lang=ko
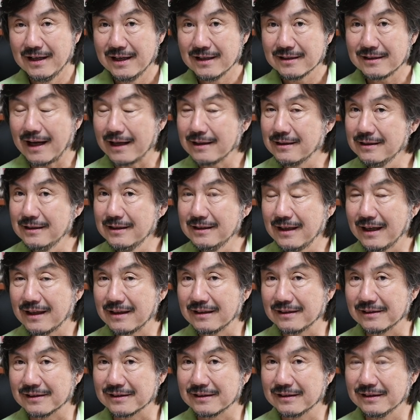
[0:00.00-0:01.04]

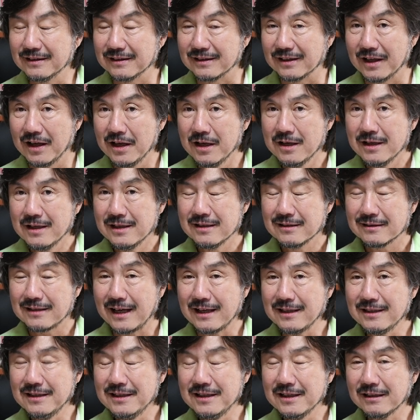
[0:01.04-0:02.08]
사진이라는 것은
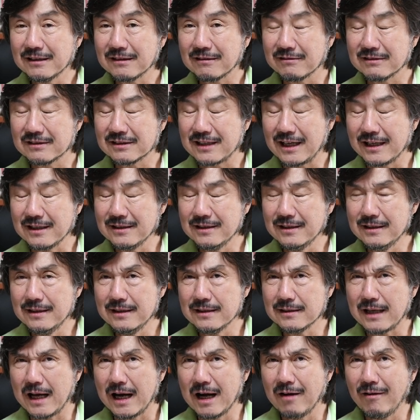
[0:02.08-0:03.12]
자신이
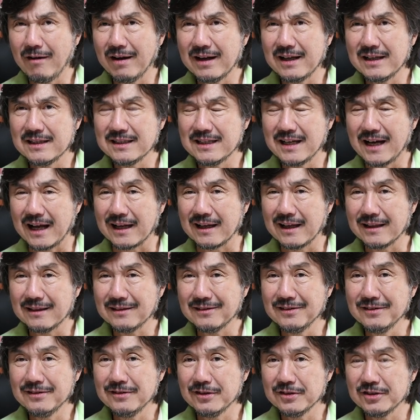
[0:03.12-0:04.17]
자신이 상관하지
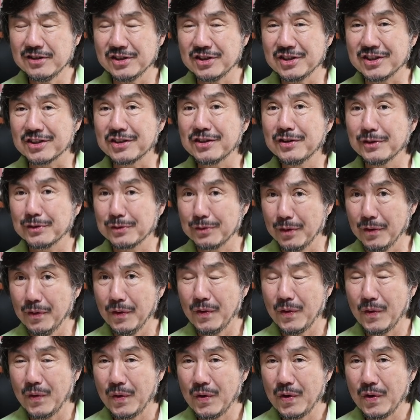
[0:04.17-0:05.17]
않았던 것이 찍혀도